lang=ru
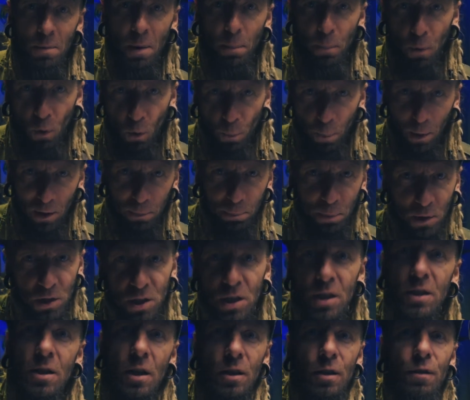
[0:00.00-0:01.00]
мне покупать
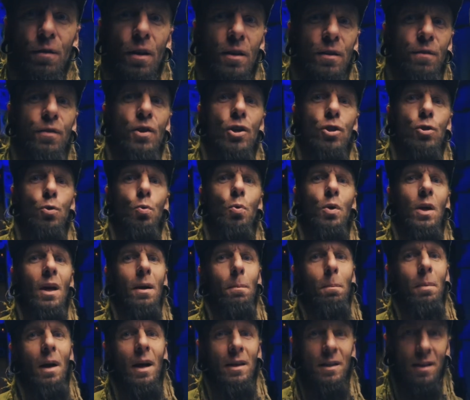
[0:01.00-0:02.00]
почти за две штуки,
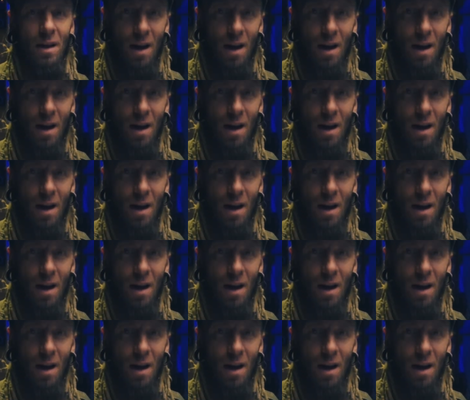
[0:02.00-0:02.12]
блядь,